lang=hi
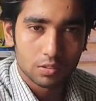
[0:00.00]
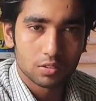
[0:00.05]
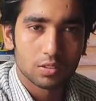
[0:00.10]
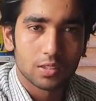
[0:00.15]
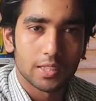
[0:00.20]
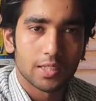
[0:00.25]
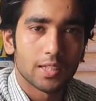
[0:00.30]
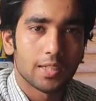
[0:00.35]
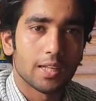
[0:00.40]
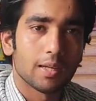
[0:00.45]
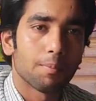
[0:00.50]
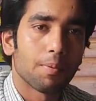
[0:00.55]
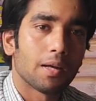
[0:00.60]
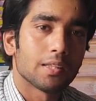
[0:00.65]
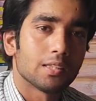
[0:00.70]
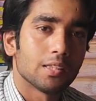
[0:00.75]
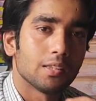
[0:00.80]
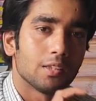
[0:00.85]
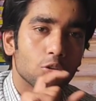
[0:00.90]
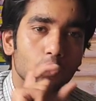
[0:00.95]
स्टिकी टेप
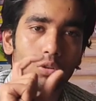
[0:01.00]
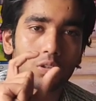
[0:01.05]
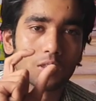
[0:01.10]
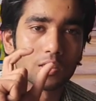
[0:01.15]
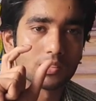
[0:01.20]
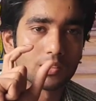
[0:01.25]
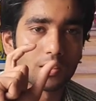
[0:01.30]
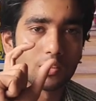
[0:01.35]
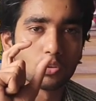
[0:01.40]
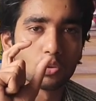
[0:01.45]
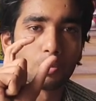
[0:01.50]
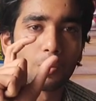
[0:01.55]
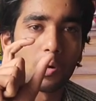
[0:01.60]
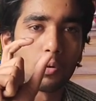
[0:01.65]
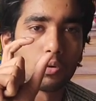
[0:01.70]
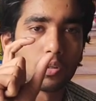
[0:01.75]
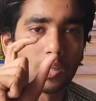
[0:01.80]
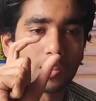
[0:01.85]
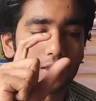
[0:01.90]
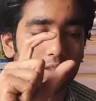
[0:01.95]
आती थी उनके साथ जो
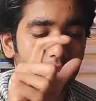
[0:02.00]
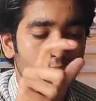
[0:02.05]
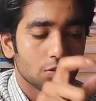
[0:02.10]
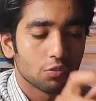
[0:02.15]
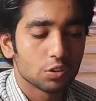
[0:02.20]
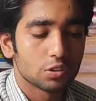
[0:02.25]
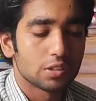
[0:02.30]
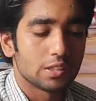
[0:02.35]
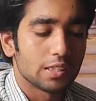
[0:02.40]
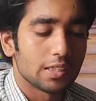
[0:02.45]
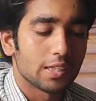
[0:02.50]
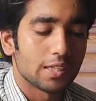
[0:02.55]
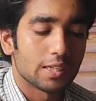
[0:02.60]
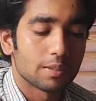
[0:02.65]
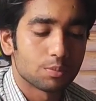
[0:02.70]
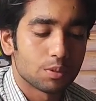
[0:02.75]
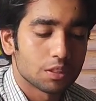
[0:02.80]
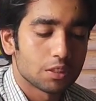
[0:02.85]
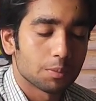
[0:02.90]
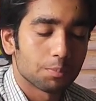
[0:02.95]
माउंट आते थे वो स्टिकी
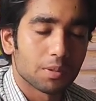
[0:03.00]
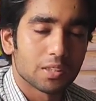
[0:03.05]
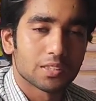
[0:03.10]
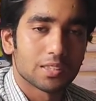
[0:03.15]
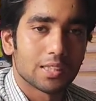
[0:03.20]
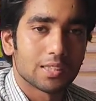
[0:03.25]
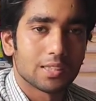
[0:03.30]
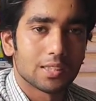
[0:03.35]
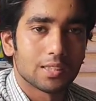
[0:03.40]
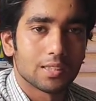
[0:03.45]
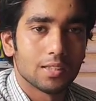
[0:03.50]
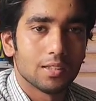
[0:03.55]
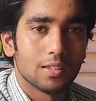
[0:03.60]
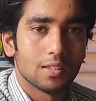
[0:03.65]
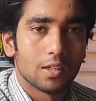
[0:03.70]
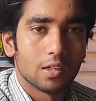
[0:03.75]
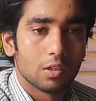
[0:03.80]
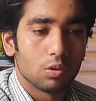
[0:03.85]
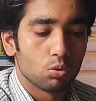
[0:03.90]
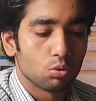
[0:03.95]
टेप से चिपक जाते थे
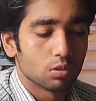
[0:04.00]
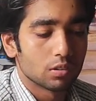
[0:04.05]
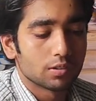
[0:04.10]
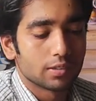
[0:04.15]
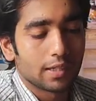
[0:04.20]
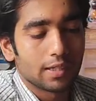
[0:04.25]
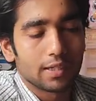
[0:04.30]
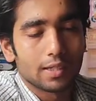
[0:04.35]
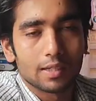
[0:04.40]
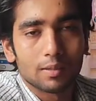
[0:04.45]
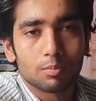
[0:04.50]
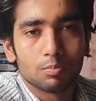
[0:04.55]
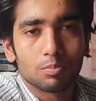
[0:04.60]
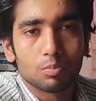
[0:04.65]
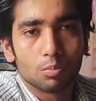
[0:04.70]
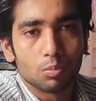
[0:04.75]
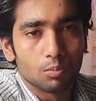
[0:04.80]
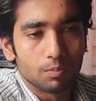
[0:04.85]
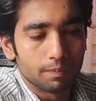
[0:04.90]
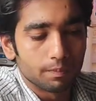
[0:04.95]
रोल साइड टेप
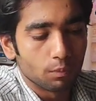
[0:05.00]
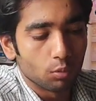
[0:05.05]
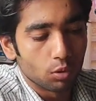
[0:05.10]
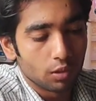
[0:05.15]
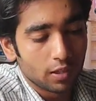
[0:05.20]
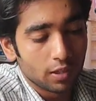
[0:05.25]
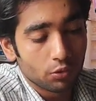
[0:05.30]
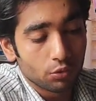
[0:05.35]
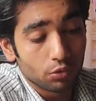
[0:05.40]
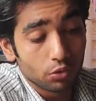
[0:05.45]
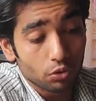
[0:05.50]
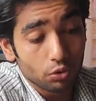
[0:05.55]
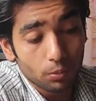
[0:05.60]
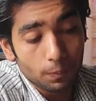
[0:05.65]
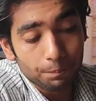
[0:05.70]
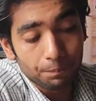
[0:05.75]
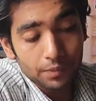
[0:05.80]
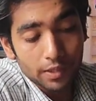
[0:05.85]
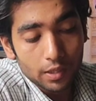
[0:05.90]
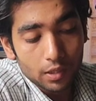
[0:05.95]
बोल रहे उनको
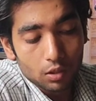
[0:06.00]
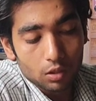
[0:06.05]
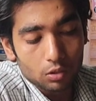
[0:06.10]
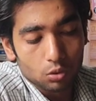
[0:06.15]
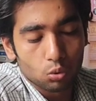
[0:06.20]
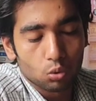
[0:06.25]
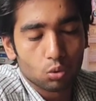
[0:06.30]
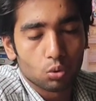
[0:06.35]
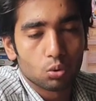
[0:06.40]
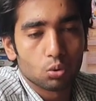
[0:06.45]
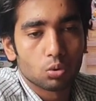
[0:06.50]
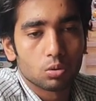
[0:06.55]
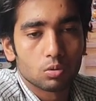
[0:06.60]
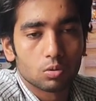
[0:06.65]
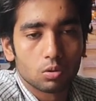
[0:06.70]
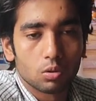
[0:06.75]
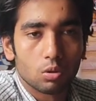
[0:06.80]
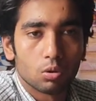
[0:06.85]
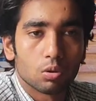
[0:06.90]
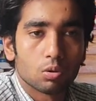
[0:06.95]

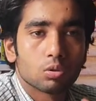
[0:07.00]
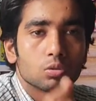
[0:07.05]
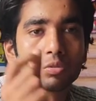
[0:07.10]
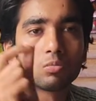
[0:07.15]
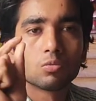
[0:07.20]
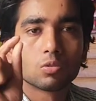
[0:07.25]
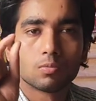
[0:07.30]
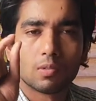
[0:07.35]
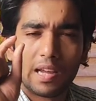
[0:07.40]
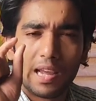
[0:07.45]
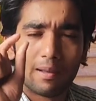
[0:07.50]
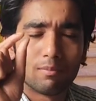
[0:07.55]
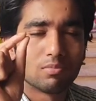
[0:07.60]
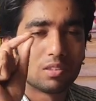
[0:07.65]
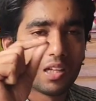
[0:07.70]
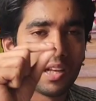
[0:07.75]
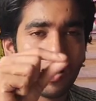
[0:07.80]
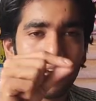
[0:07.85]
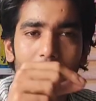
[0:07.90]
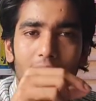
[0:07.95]
तो लोग उस एम
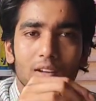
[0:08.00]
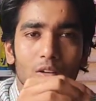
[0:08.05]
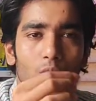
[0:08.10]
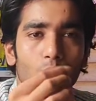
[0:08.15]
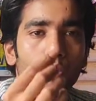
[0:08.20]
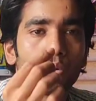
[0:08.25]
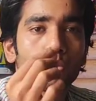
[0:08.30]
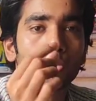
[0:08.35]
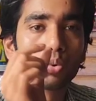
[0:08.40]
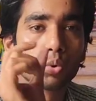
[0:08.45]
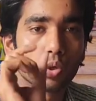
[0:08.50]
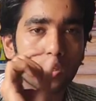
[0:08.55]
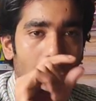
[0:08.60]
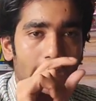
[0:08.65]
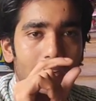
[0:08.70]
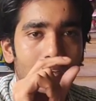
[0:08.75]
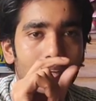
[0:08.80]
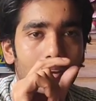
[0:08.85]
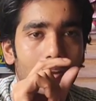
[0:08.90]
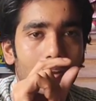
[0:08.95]
सी लगा के और उनको
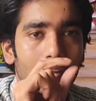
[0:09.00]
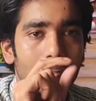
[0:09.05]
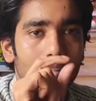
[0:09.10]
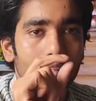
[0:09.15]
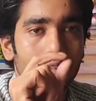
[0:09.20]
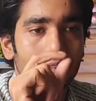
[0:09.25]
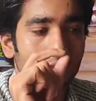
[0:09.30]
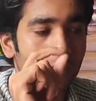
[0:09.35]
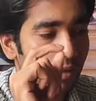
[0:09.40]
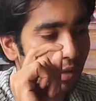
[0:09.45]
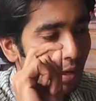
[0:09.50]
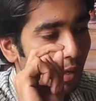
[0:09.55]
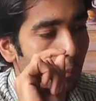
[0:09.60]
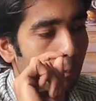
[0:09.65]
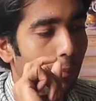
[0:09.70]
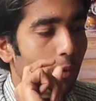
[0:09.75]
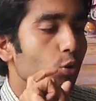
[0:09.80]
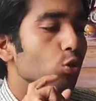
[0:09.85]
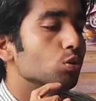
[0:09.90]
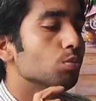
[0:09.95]
टाइट कर लेते थे
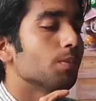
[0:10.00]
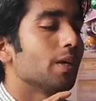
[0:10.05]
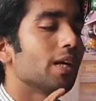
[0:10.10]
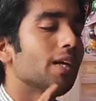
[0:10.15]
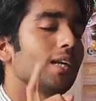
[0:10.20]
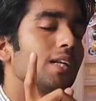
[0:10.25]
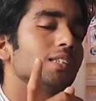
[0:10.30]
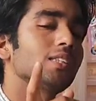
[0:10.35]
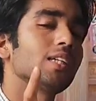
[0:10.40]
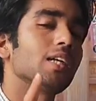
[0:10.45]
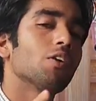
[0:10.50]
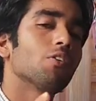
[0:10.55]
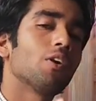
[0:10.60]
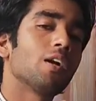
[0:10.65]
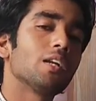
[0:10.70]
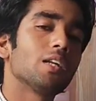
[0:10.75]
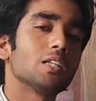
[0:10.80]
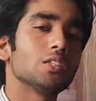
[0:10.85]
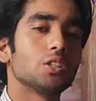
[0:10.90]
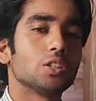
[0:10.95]
बट उसमें एक
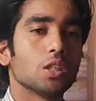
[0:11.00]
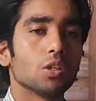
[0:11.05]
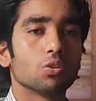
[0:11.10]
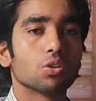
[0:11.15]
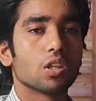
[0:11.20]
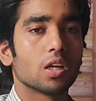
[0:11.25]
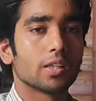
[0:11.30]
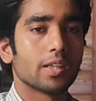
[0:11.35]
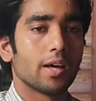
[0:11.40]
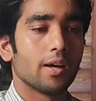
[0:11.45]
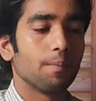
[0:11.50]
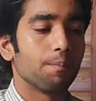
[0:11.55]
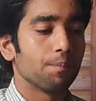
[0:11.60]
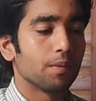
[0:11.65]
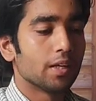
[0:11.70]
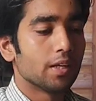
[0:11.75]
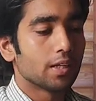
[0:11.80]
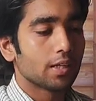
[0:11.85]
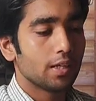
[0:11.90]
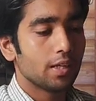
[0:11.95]
डिसएडवांटेज ये होता था
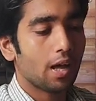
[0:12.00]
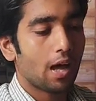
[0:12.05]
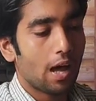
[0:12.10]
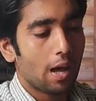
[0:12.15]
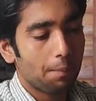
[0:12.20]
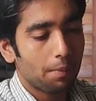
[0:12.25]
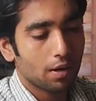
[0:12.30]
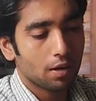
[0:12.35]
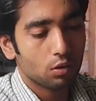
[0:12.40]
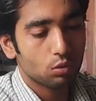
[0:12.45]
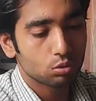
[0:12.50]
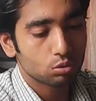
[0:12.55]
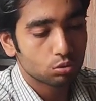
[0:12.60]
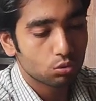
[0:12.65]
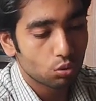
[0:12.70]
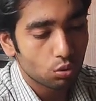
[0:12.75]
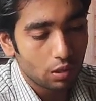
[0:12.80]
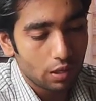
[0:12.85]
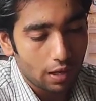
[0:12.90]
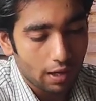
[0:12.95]
कि आप अगर
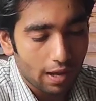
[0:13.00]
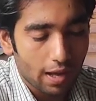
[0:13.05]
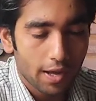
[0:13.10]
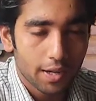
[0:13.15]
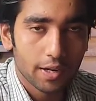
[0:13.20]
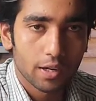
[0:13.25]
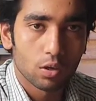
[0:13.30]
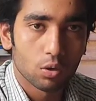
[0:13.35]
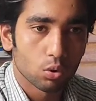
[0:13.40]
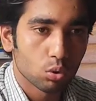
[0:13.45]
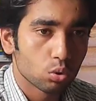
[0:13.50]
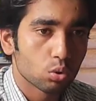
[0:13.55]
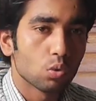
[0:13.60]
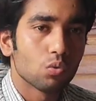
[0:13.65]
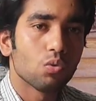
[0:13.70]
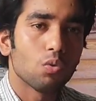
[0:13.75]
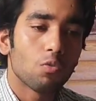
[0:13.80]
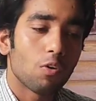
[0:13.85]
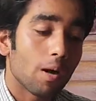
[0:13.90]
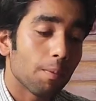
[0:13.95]
उसको लगा रहे हो
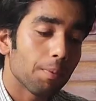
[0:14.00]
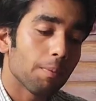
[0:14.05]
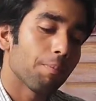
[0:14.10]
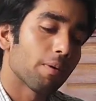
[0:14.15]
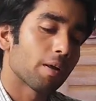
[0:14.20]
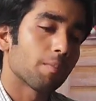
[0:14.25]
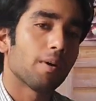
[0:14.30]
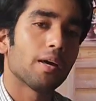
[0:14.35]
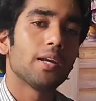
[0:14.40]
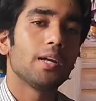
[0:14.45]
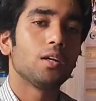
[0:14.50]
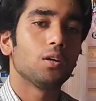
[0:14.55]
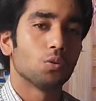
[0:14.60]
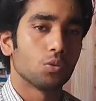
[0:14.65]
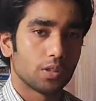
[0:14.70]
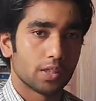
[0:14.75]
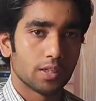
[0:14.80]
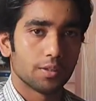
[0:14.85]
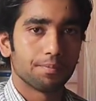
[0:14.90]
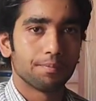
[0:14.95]
तो वो वहाँ पे परमानेंट
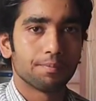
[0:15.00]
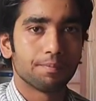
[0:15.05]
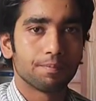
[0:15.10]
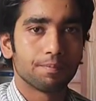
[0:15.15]
हो गया